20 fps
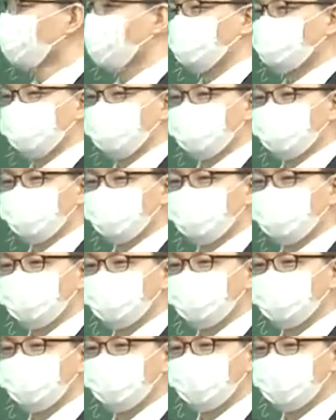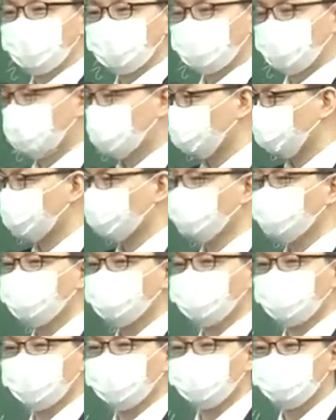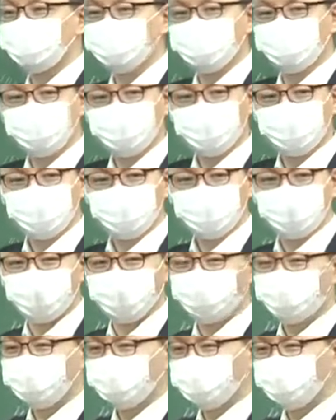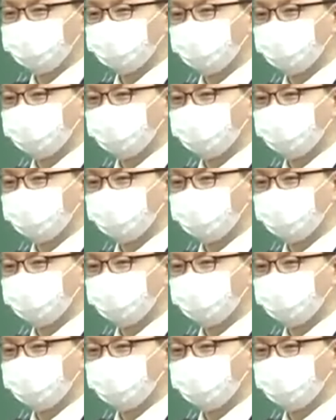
방법이야. 가서 각종 이론들이 나오죠. 어떻게 해서